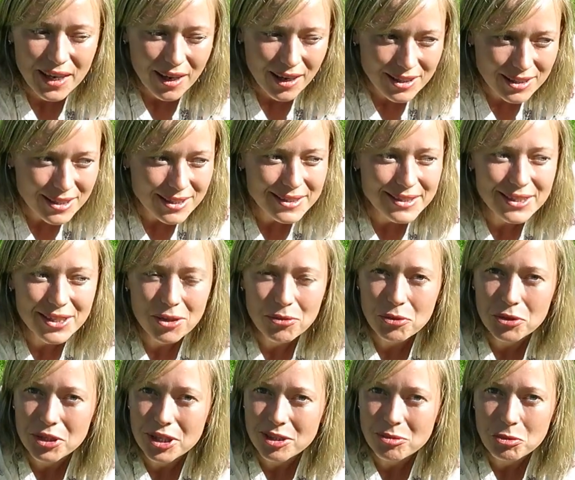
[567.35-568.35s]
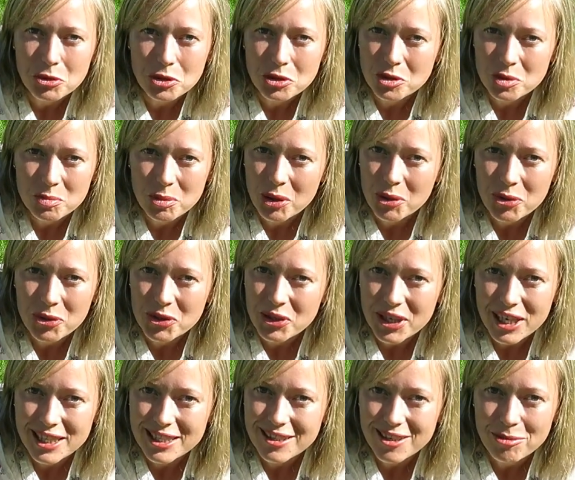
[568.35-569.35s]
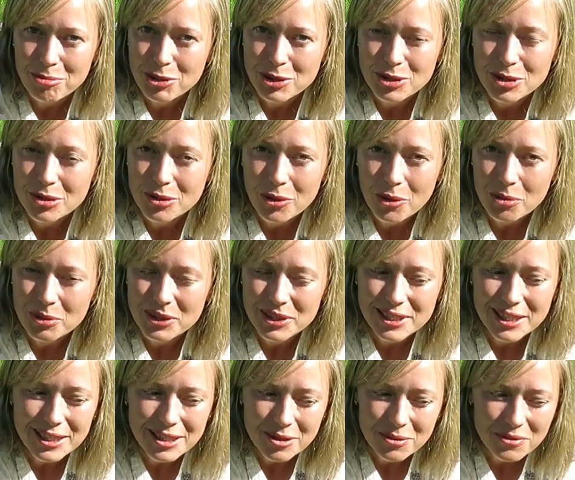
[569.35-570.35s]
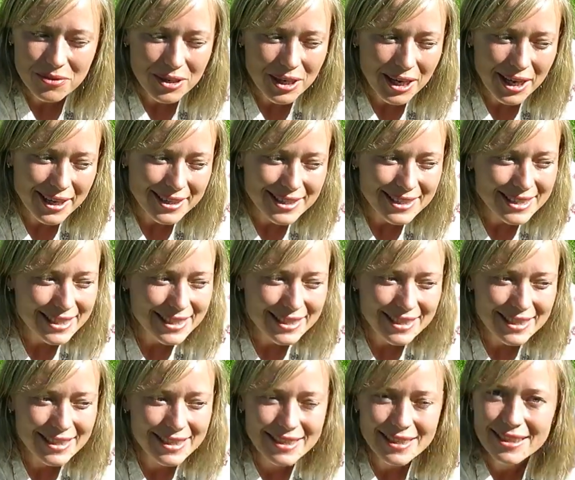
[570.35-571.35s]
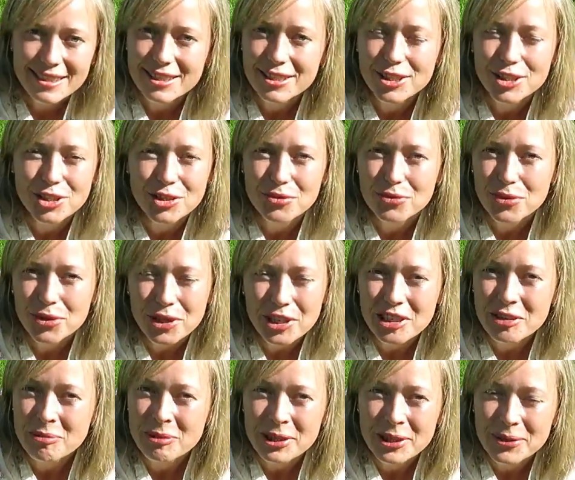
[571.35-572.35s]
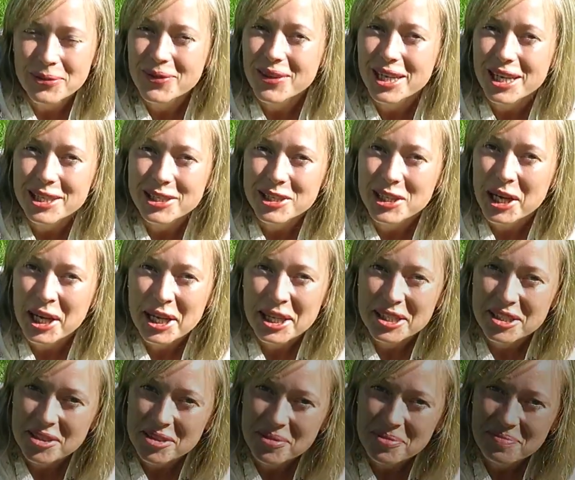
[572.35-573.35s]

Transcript: А здесь никого нет, можно спокойно ходить босиком и детям валяться, и ничего им не угрожает.